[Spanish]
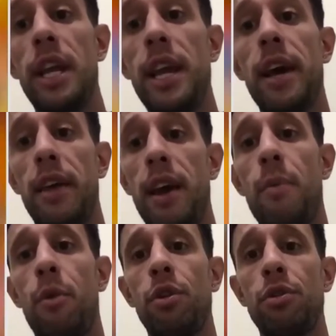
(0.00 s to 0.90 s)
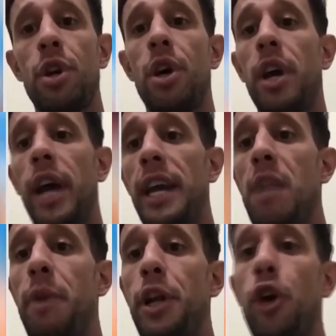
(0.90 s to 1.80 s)
liga, digamos, en
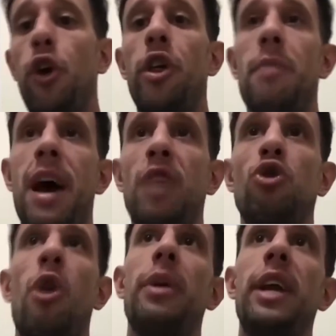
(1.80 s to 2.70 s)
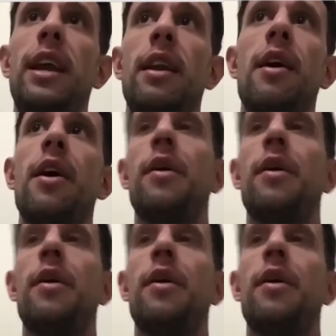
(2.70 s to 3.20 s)
el periodo de marzo, abril,